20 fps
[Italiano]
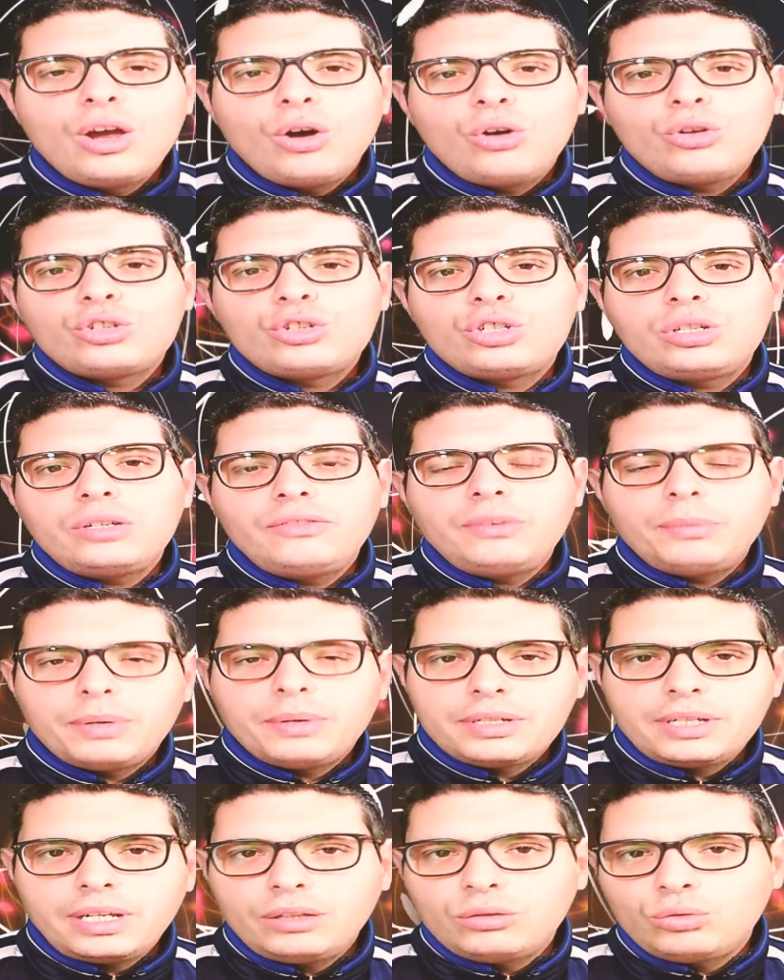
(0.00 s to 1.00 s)
Oggi vi
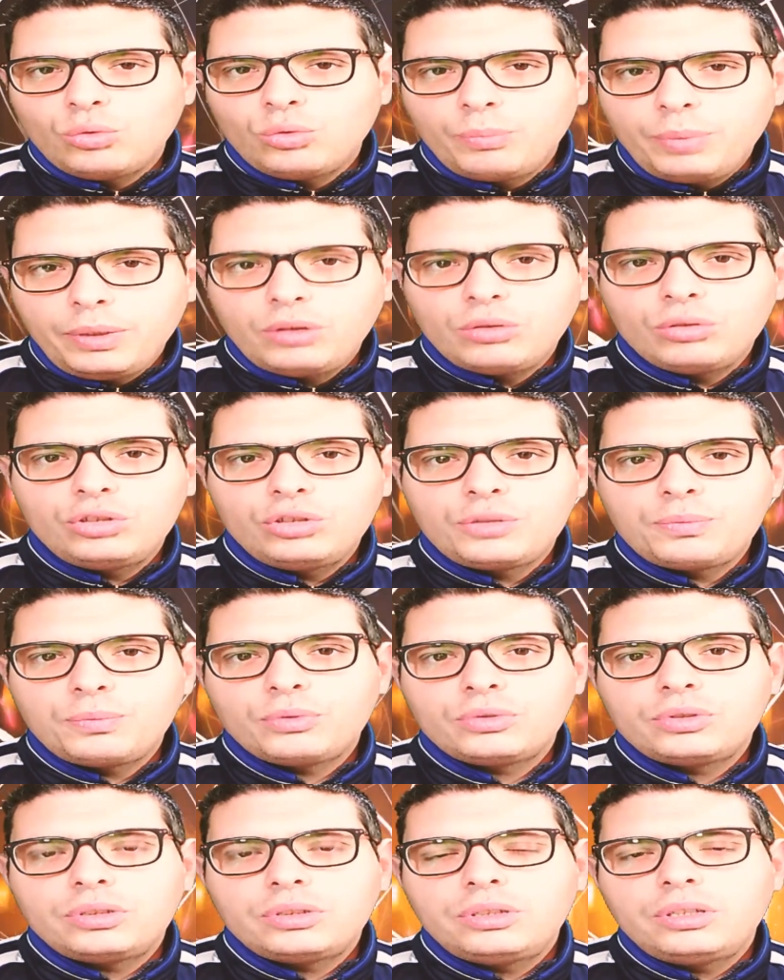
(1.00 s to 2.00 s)
presento un piccolo
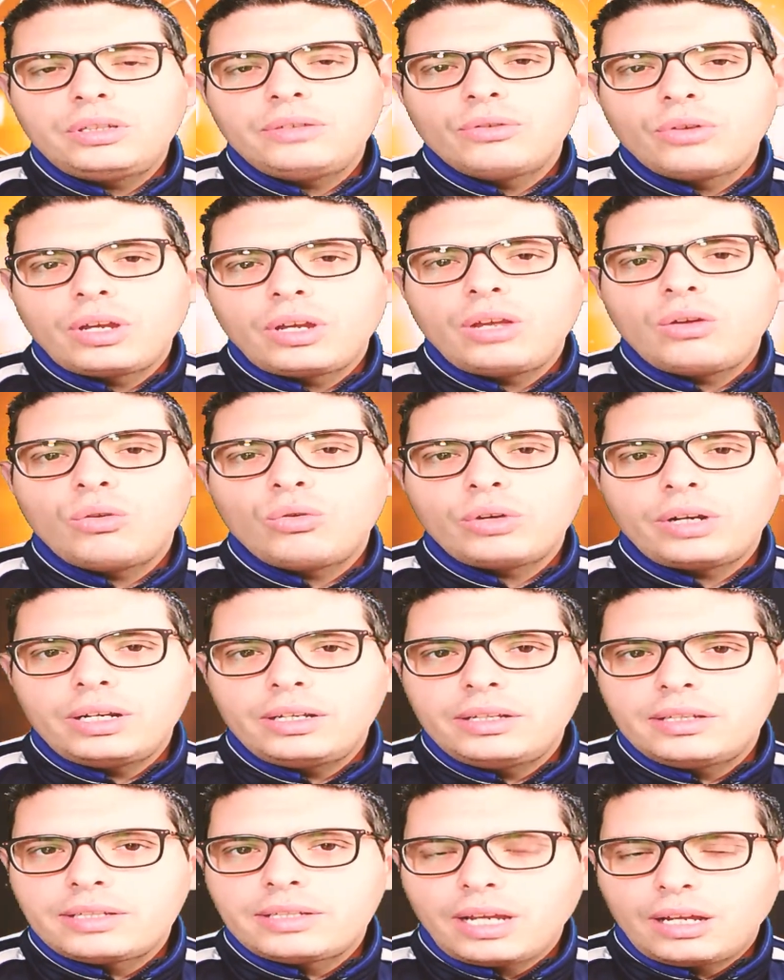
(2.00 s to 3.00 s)
dispositivo che ho
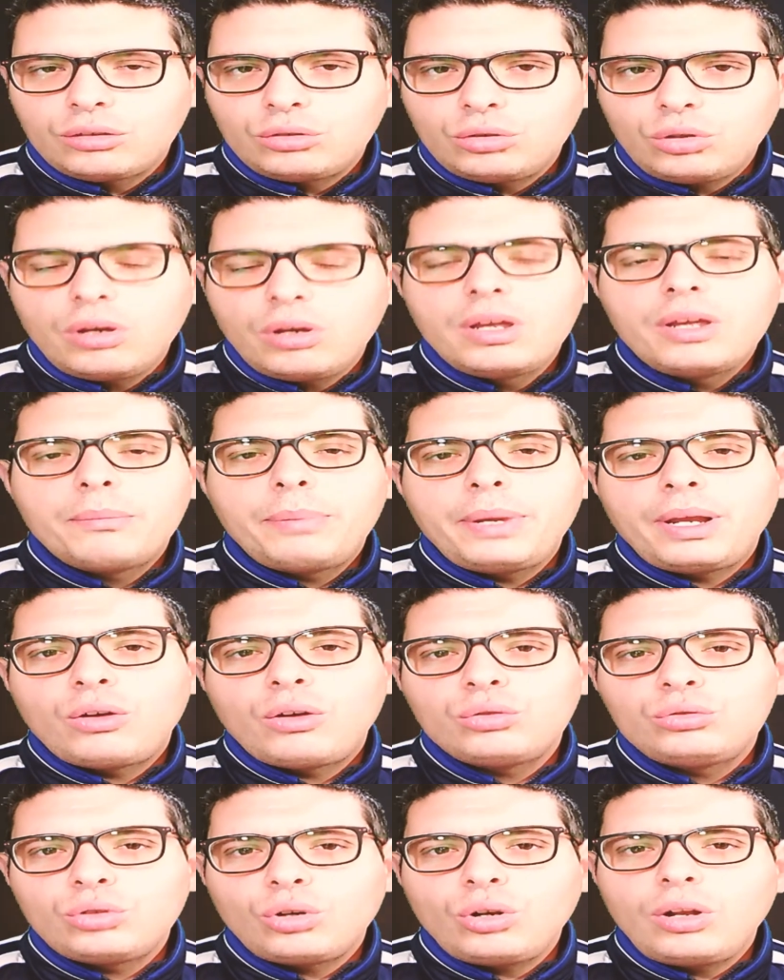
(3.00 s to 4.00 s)
realizzato per
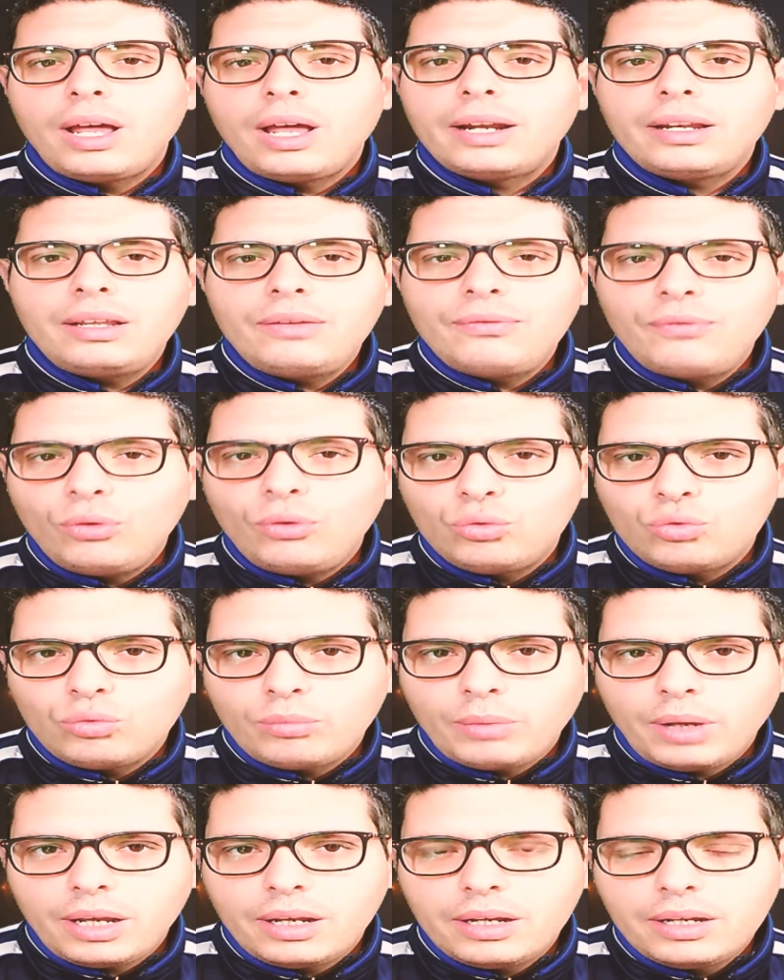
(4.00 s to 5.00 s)
controllare il
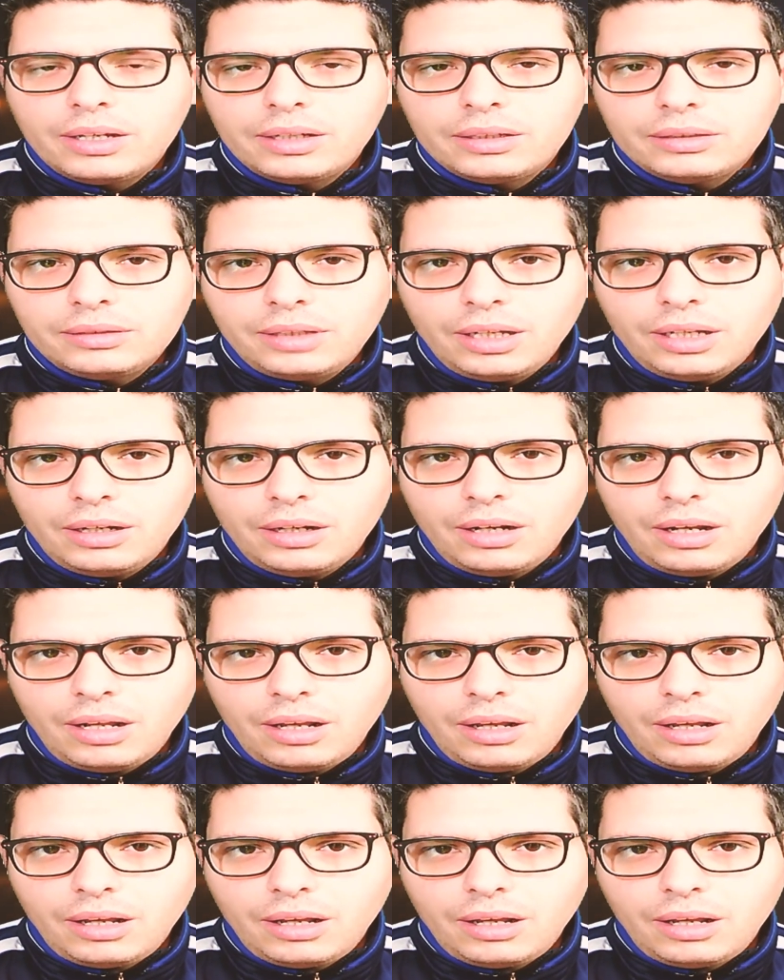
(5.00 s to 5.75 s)
volume del